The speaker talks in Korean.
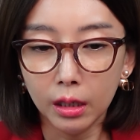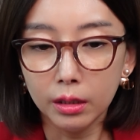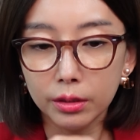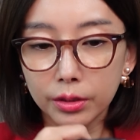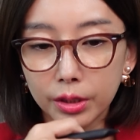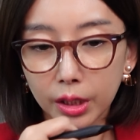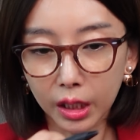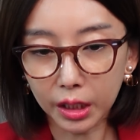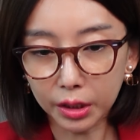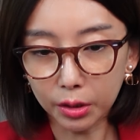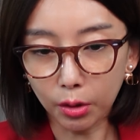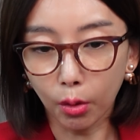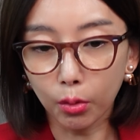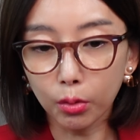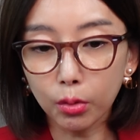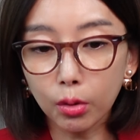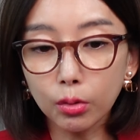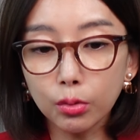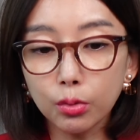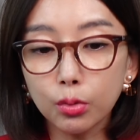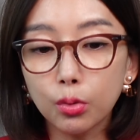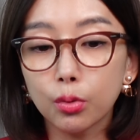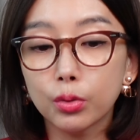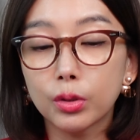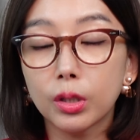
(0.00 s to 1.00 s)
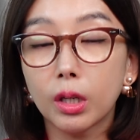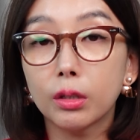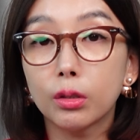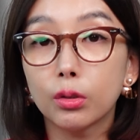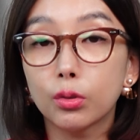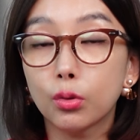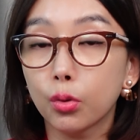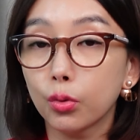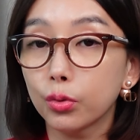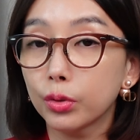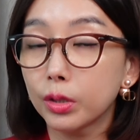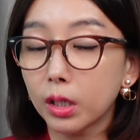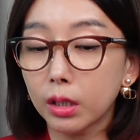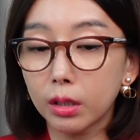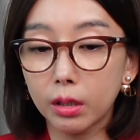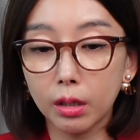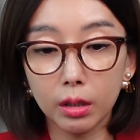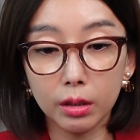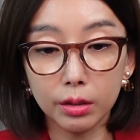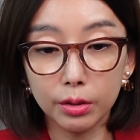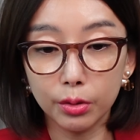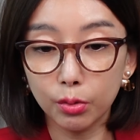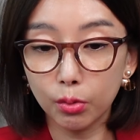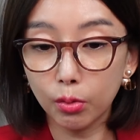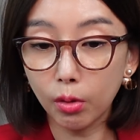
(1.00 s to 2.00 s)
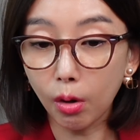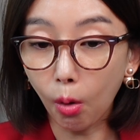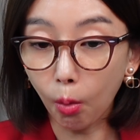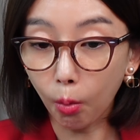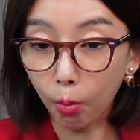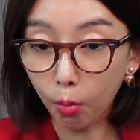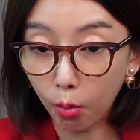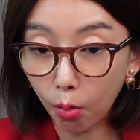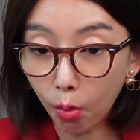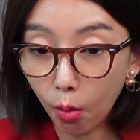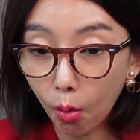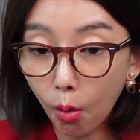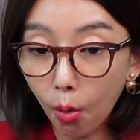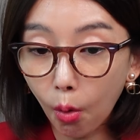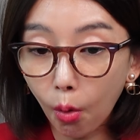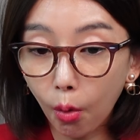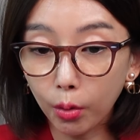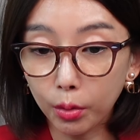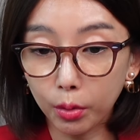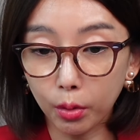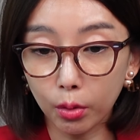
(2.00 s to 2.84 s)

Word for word: 제가 여론조사를 조작할 이유가 없고,